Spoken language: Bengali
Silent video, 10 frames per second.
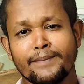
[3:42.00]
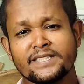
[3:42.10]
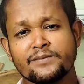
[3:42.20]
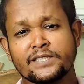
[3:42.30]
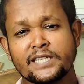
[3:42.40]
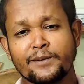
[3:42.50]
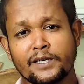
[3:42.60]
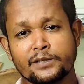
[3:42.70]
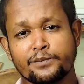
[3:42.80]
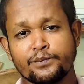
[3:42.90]
মাঝে মাঝে
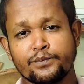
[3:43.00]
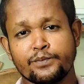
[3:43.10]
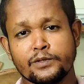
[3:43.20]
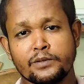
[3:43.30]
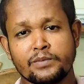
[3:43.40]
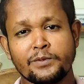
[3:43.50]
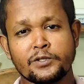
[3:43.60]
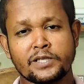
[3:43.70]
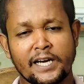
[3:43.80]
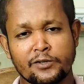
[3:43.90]
আমার
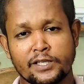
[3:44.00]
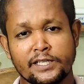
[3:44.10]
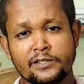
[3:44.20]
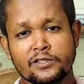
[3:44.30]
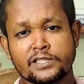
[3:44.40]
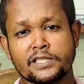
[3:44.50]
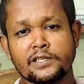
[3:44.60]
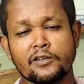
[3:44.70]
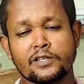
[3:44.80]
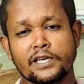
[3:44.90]
বিভিন্ন কারণে হচ্ছে
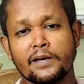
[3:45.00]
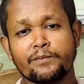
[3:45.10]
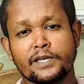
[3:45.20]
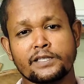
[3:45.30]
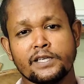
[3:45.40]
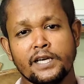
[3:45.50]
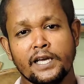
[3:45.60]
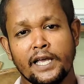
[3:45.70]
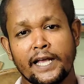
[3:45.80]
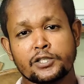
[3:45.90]
লোকে আপনার
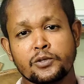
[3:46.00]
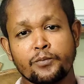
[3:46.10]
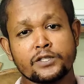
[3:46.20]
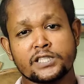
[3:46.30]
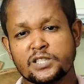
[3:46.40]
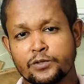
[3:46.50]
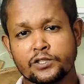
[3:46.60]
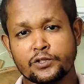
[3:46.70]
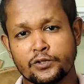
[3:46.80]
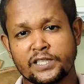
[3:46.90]
একশো
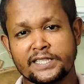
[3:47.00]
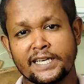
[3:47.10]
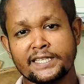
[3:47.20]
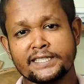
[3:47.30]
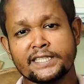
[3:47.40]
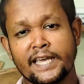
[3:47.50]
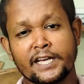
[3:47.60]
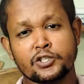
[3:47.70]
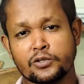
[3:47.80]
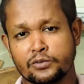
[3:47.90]
পর্যন্ত উঠে যায় নিচে
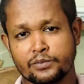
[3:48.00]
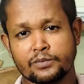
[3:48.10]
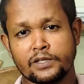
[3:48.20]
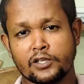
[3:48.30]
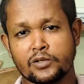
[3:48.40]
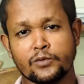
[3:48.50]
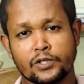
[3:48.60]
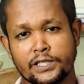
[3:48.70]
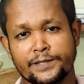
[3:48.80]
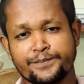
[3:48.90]
একশো এরকম
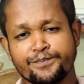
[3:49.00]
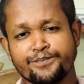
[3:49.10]
ওঠে